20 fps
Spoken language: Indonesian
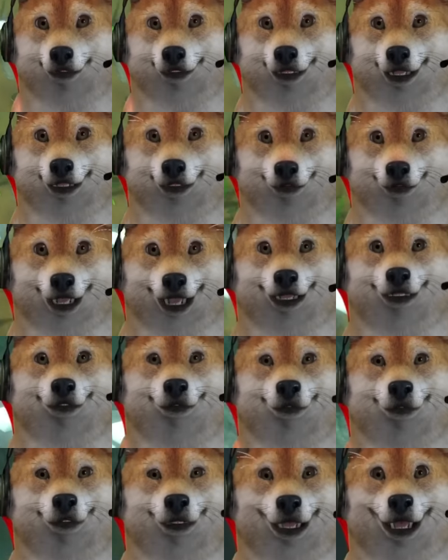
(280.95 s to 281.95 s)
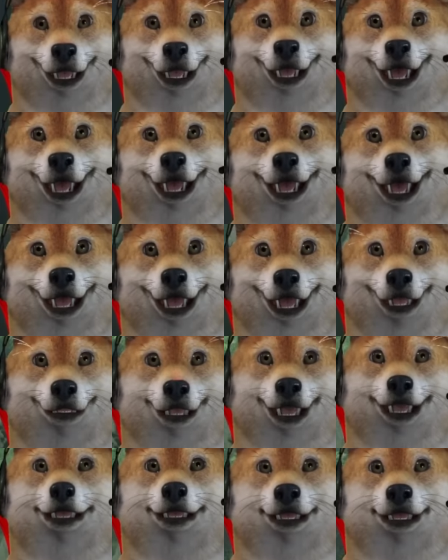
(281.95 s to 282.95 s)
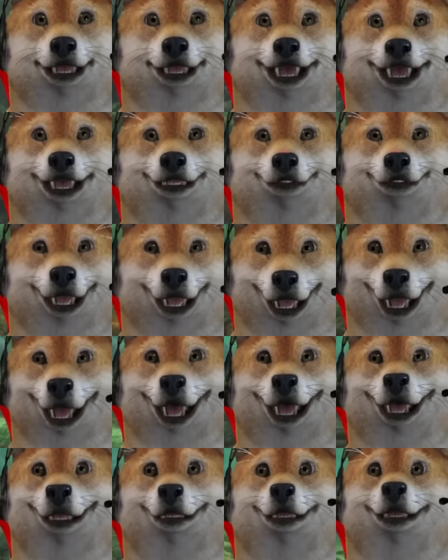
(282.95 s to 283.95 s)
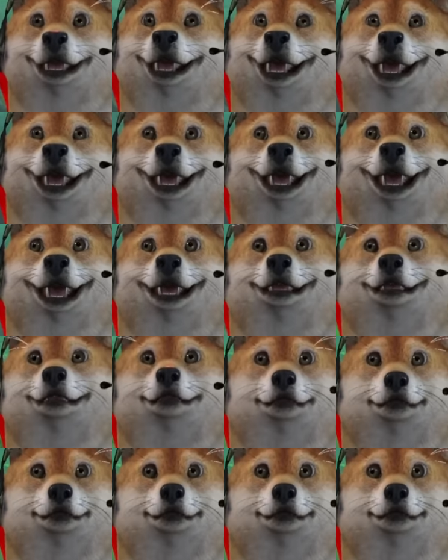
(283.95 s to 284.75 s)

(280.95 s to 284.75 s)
Nih kita makan si daging kanibal Nobi nih. Jadi makan daging teman sendiri ya kan.